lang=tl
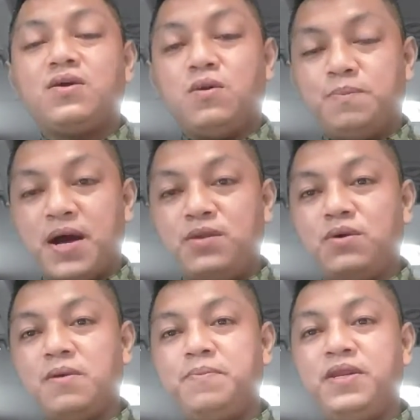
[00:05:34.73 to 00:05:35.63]
kung paano
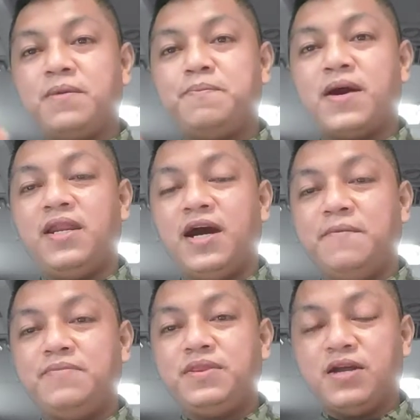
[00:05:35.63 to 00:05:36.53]
kang pinagpala,
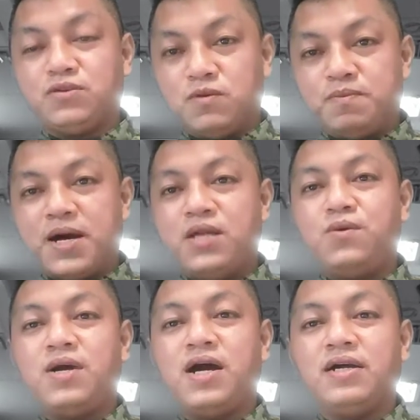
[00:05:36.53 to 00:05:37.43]
at kung paano
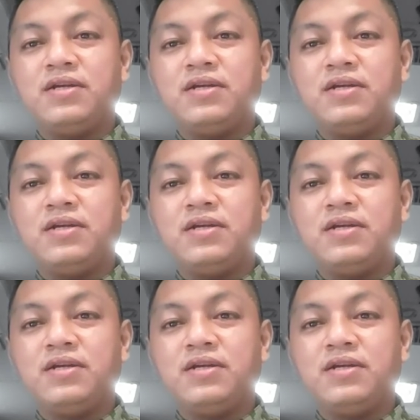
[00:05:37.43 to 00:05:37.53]
kang